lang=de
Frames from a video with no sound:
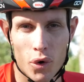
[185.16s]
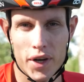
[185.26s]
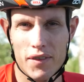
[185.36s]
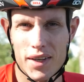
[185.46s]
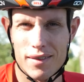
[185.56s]

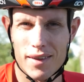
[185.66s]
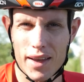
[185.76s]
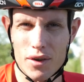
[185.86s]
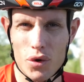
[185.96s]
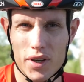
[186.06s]
heute wird das
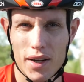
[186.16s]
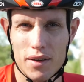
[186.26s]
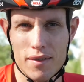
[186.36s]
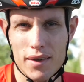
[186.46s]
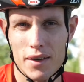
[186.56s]
Rennen
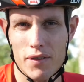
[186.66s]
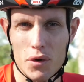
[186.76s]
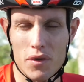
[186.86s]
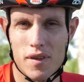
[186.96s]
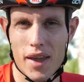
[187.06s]
neutralisiert, weil
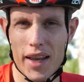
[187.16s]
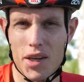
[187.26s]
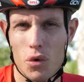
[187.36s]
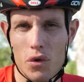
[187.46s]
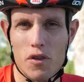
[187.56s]
unsere
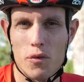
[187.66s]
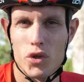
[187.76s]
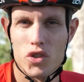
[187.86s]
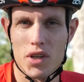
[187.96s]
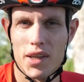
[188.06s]

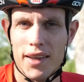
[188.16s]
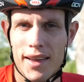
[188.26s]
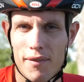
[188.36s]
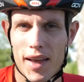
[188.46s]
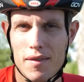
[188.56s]
Änderungswünsche
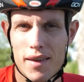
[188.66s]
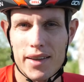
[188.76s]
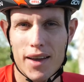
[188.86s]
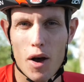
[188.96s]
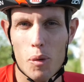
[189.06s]
werden
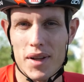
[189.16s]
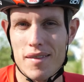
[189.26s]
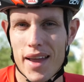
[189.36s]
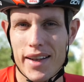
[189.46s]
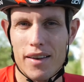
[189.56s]
seit geraumer
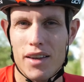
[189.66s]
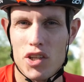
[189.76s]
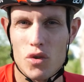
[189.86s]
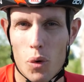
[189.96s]
Zeit nicht